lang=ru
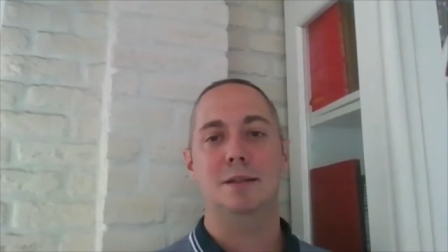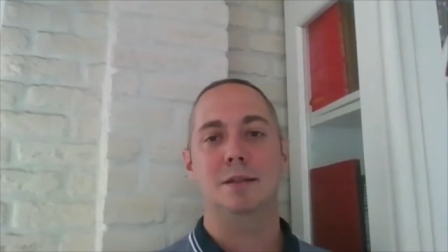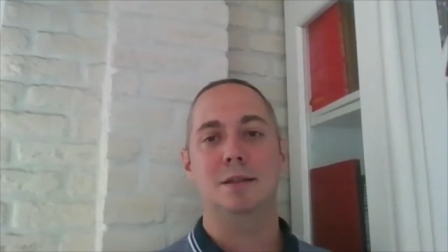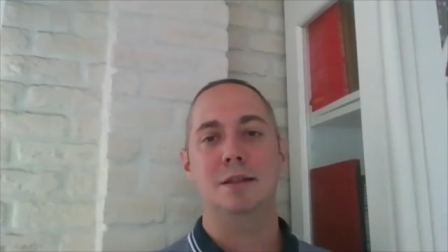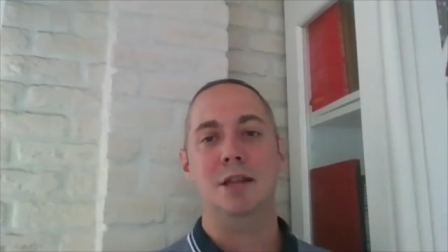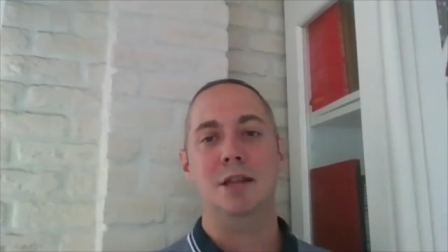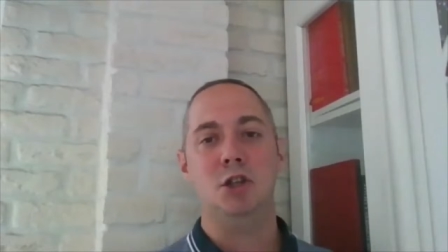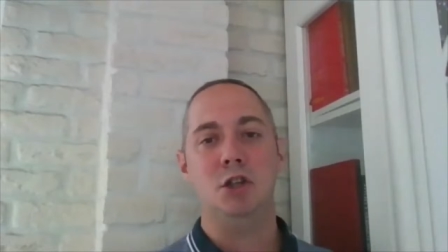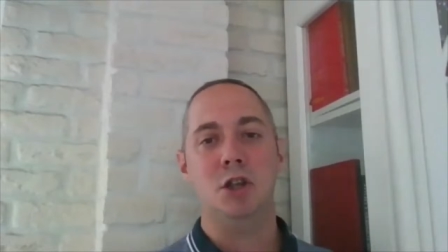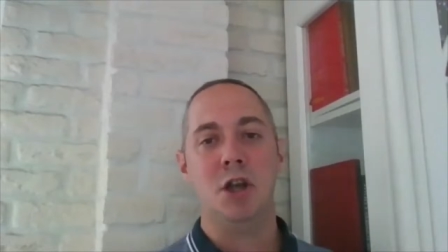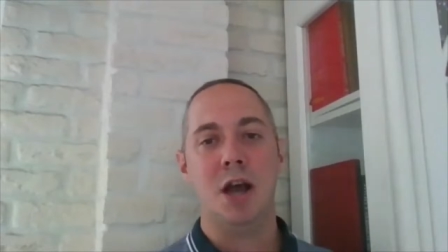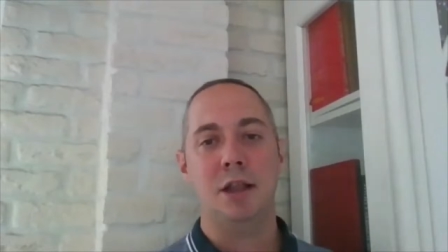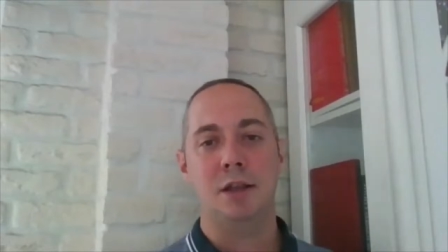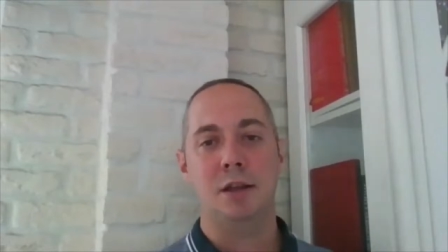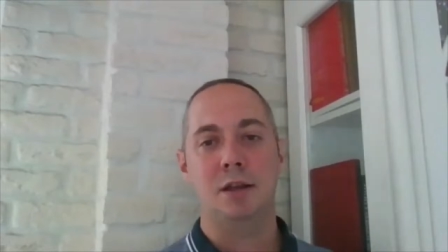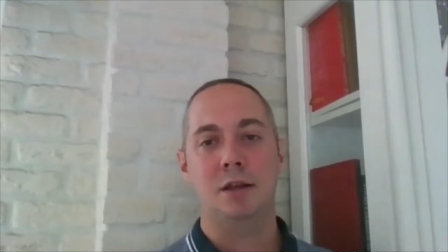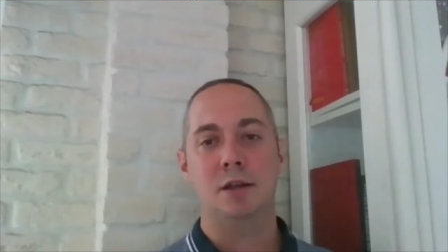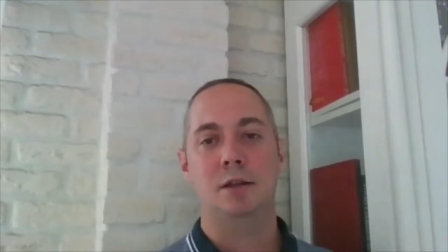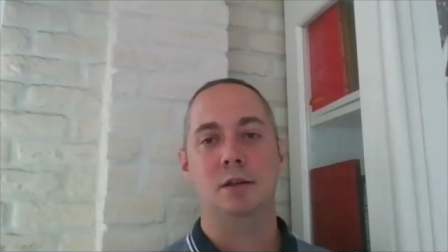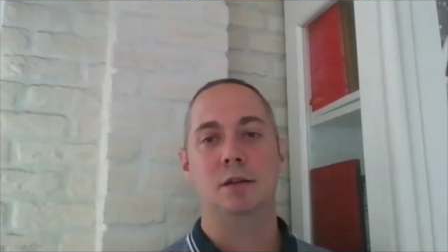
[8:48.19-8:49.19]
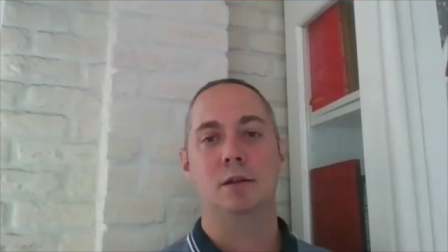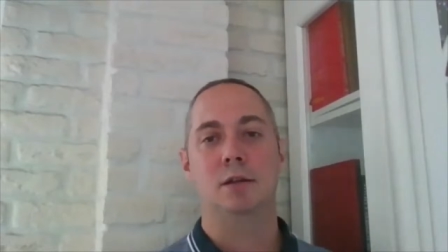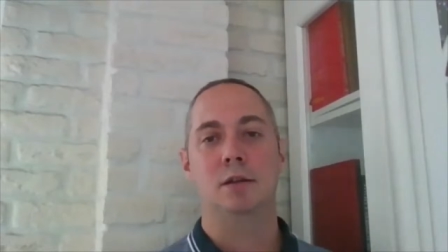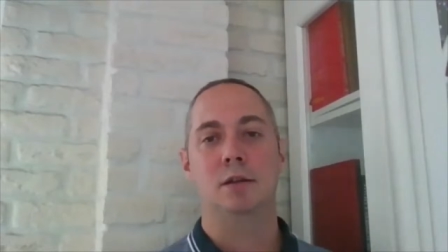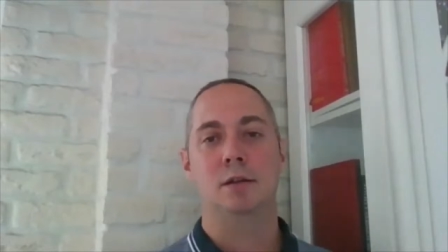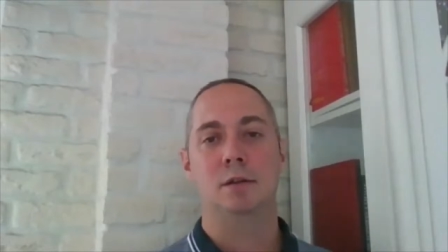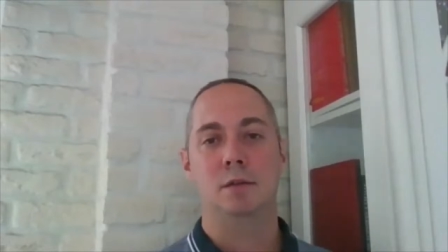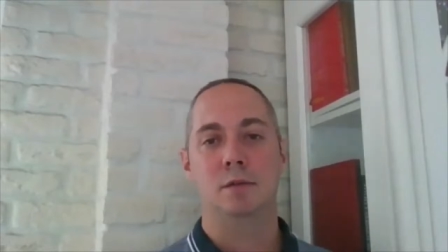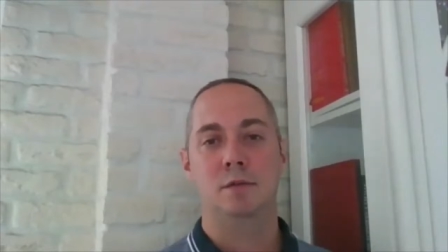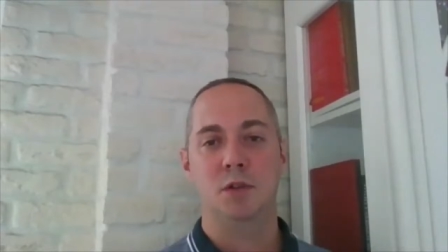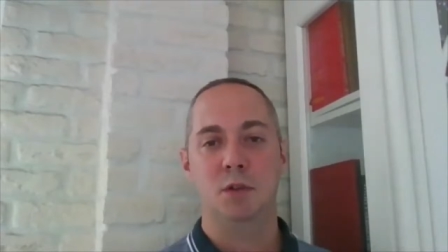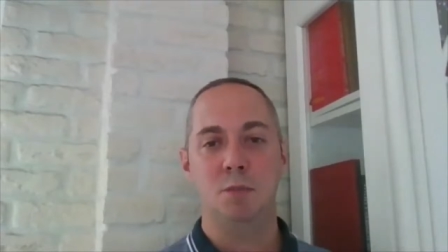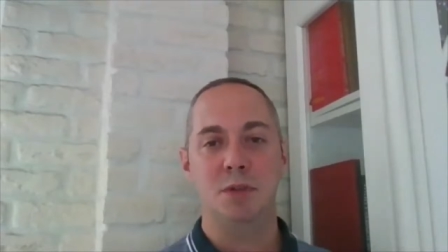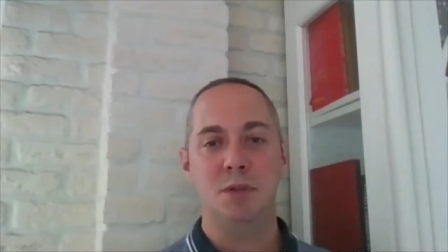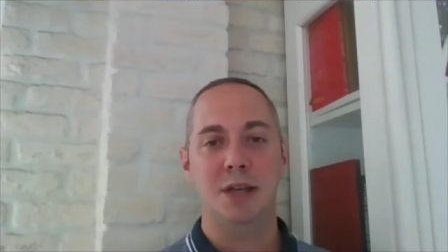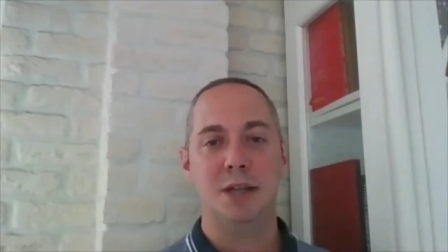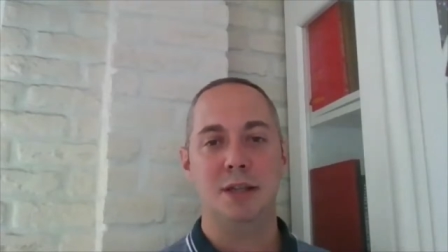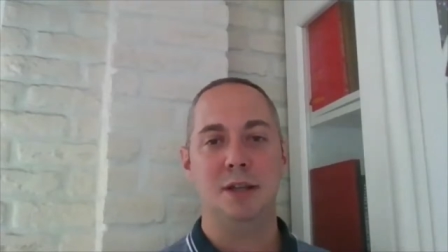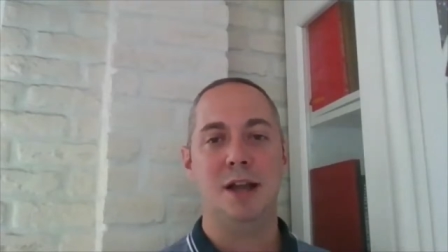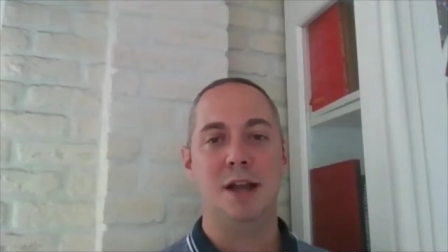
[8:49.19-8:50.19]
начала
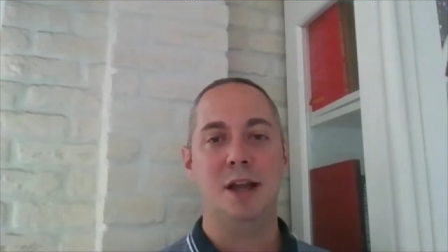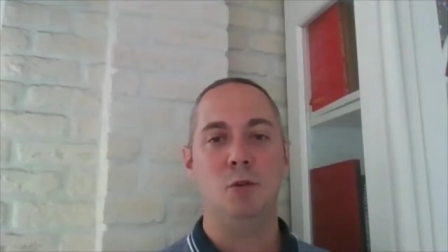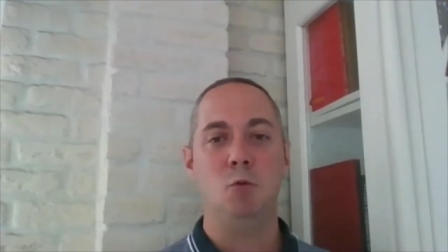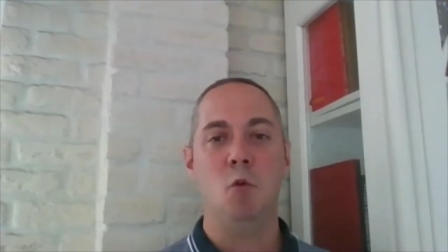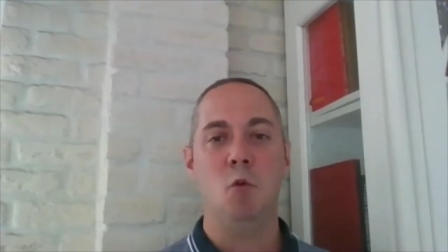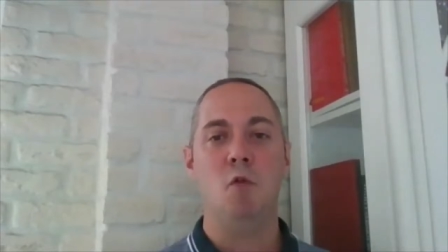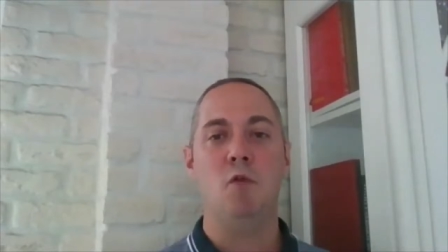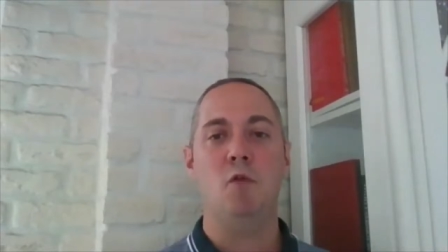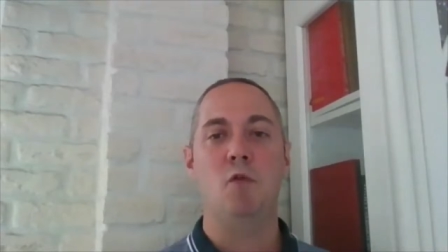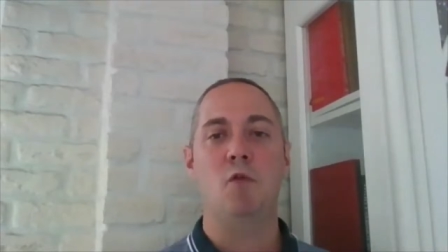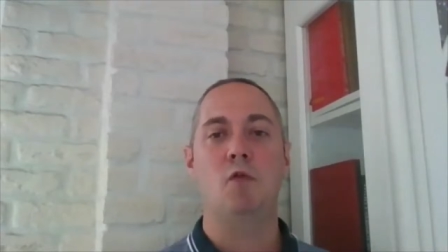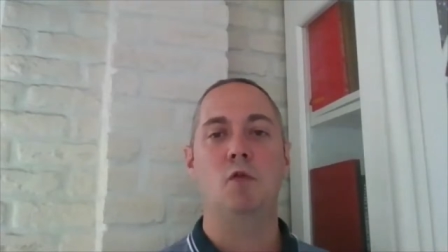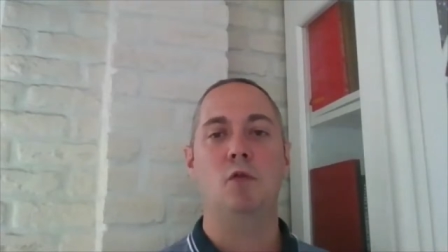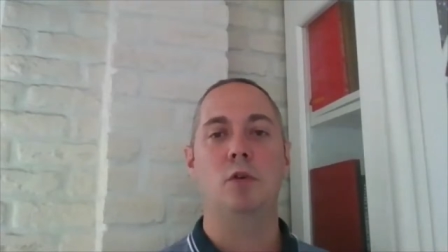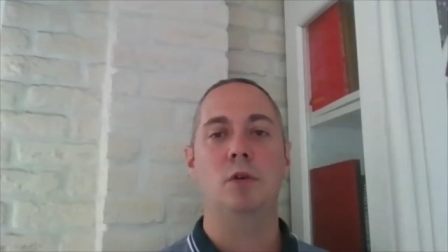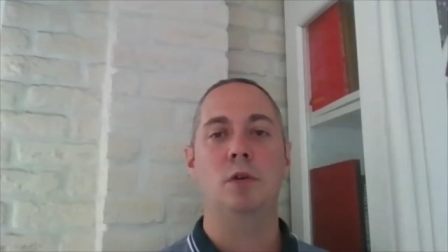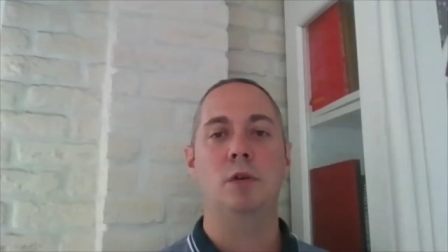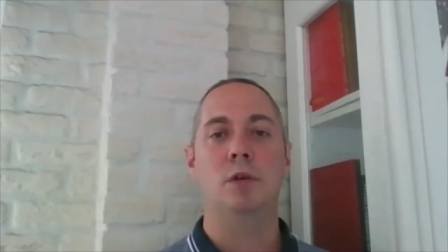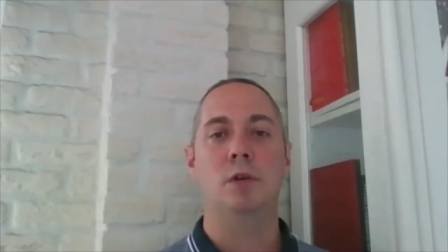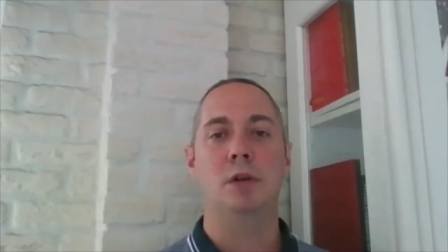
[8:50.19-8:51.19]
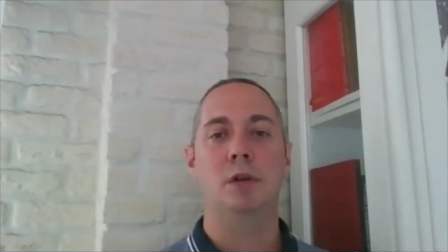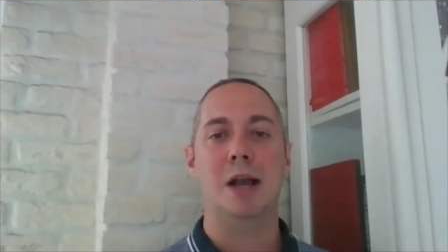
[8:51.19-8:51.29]
80-х э, годов, э,